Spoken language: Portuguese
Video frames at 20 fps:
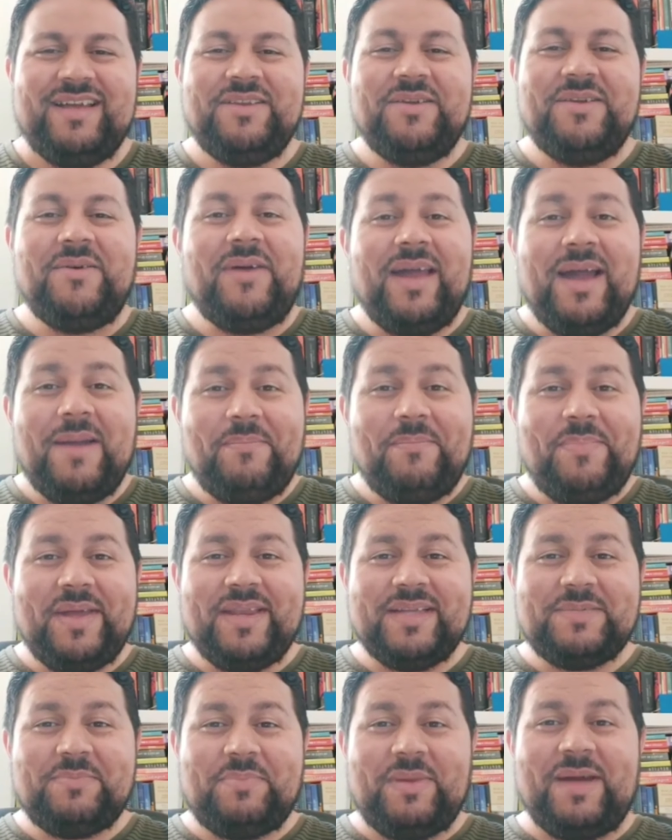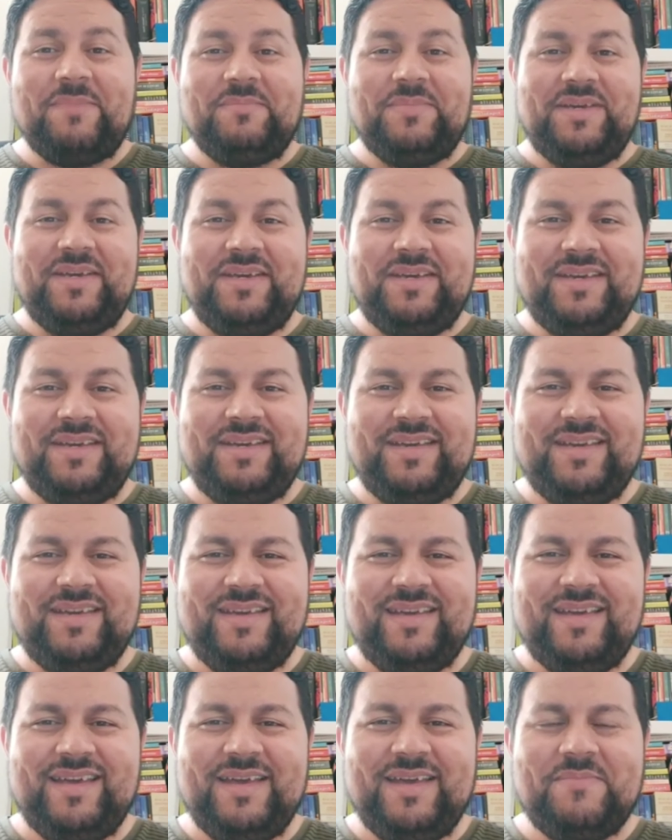Não é apenas para mim,
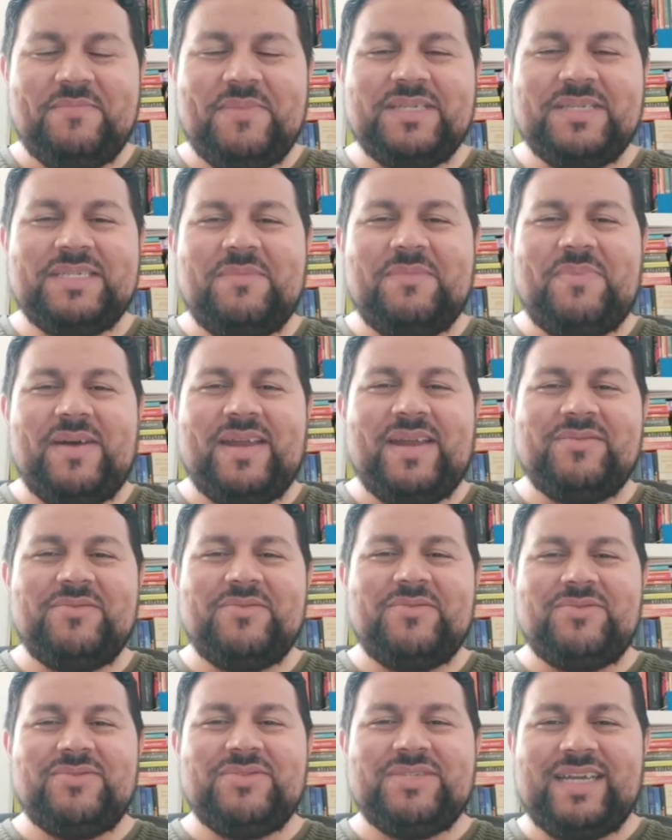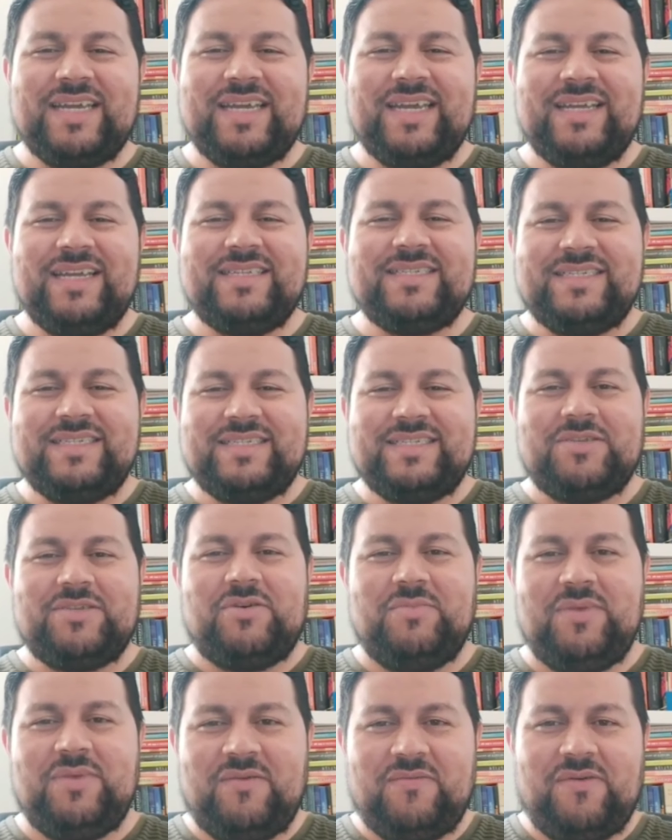mas é para todos aqueles que estão
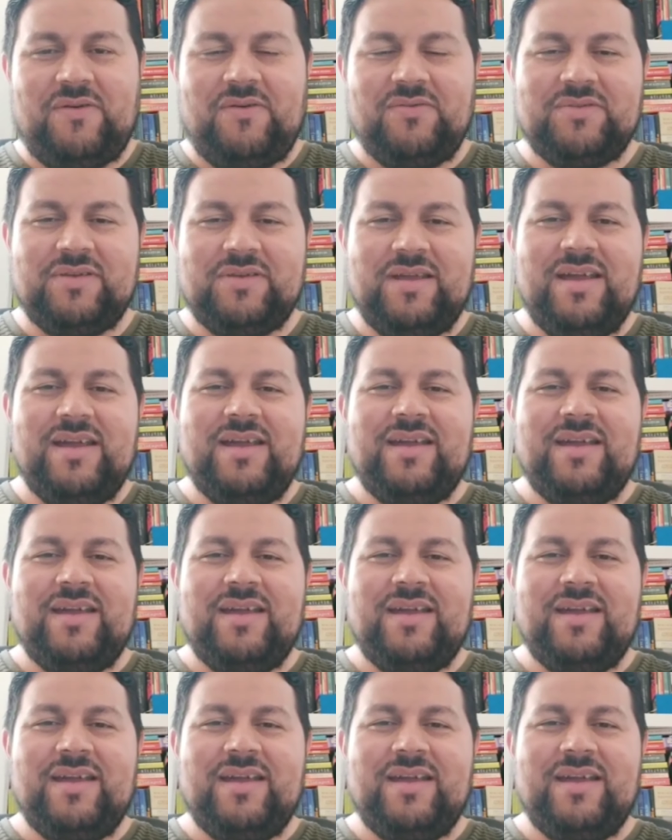à minha volta.